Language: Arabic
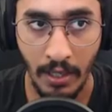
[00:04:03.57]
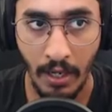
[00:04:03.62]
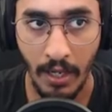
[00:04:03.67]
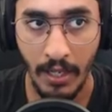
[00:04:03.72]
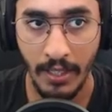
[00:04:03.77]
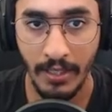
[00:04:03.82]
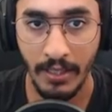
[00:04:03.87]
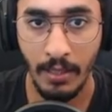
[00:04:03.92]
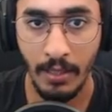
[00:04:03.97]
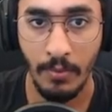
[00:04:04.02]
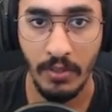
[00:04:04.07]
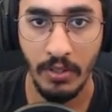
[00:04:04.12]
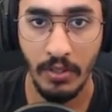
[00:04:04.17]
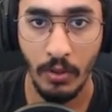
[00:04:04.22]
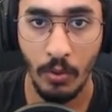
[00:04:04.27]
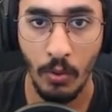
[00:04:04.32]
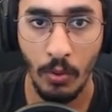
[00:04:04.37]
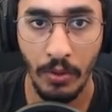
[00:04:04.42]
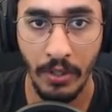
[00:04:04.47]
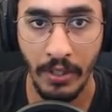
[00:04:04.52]
راح الدمج
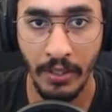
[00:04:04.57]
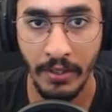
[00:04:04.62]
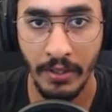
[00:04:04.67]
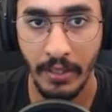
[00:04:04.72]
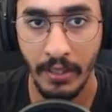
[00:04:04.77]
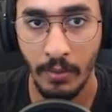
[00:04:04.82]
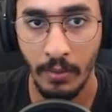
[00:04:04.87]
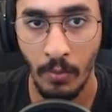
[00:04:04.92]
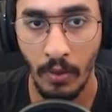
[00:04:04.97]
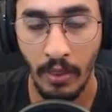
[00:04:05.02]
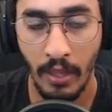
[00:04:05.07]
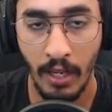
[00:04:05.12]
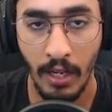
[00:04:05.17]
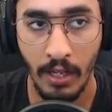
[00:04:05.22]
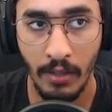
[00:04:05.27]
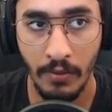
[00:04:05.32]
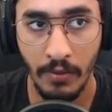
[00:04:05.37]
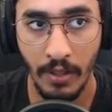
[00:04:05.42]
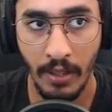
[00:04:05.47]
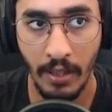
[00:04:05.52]
يكون عندك
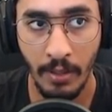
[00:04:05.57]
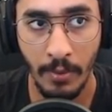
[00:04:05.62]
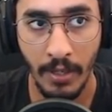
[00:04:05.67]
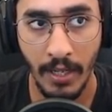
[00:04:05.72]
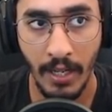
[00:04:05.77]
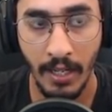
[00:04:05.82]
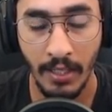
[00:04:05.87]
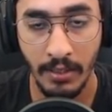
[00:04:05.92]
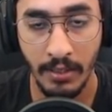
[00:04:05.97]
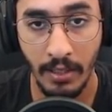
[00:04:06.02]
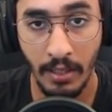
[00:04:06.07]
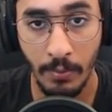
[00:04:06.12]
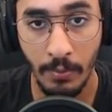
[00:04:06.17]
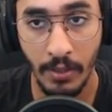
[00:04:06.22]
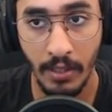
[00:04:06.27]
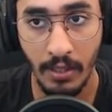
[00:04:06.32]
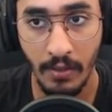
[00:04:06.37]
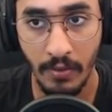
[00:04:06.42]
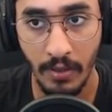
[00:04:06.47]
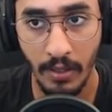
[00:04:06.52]
مضاعف اذا ما كان
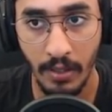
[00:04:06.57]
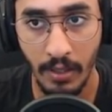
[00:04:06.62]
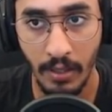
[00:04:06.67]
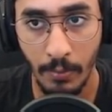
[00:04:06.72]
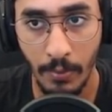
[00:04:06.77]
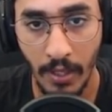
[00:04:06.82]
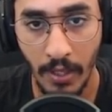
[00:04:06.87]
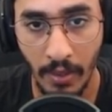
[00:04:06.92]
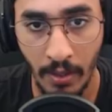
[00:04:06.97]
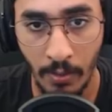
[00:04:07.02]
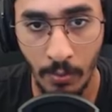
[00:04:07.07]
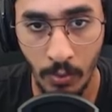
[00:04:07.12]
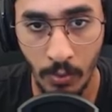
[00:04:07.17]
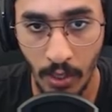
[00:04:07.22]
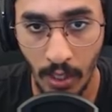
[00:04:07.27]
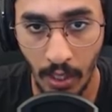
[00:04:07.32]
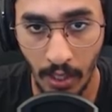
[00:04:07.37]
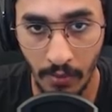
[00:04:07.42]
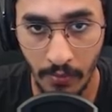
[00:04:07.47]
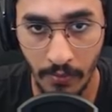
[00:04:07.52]
تربل في بعض
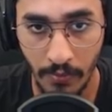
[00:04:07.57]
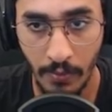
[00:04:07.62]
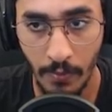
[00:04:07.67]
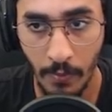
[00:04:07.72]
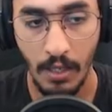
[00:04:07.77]
المواقف